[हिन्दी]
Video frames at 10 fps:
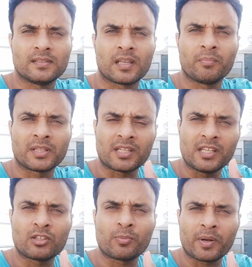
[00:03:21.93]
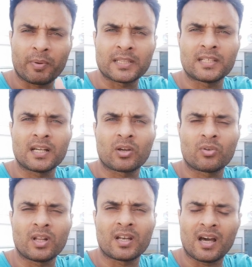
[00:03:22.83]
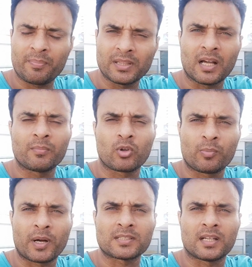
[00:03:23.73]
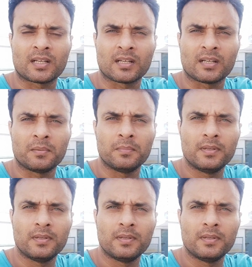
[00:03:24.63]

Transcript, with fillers: हिम्मत नहीं है तो फिर बातें ना करो ना ना बदनाम करो पाकिस्तान का नाम